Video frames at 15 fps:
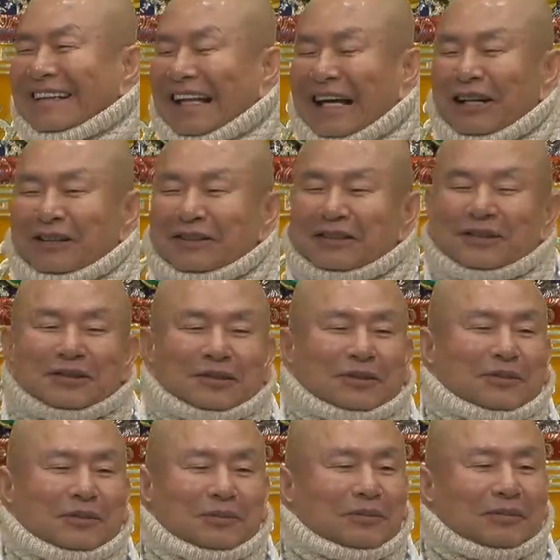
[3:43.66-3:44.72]
那样子
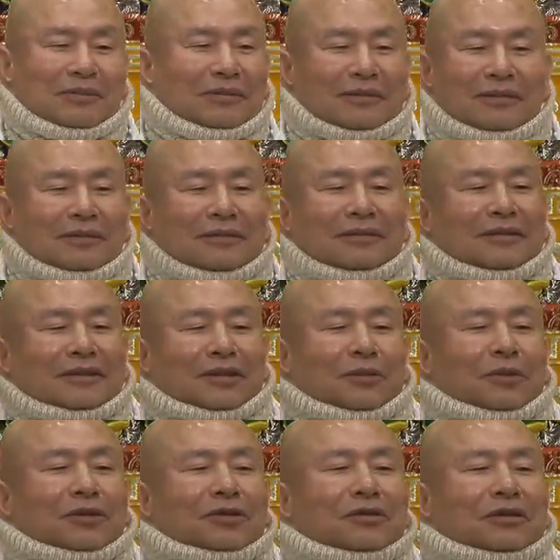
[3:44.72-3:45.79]
什
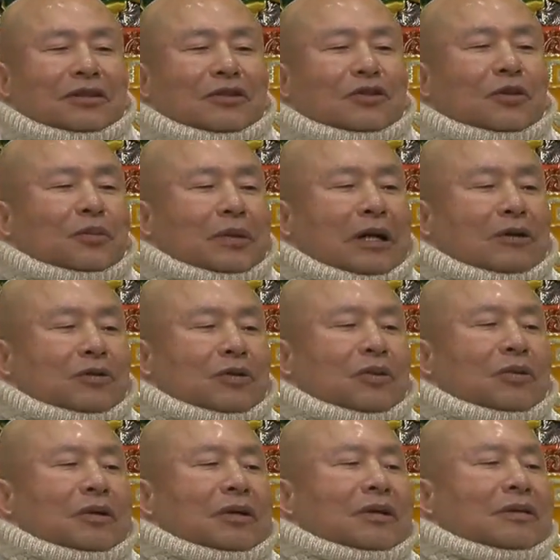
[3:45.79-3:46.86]
么事情都不要
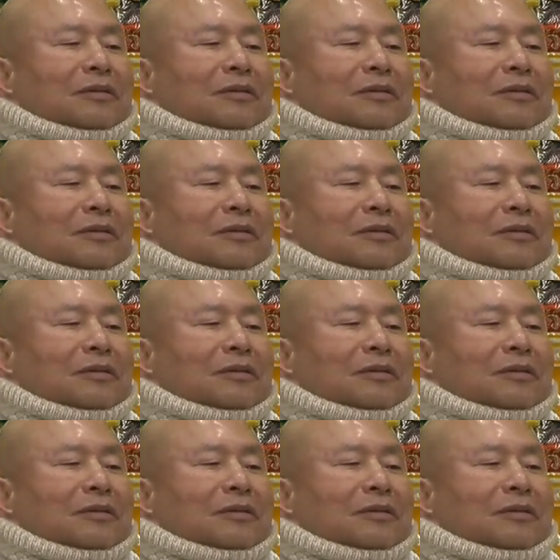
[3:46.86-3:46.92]
做了。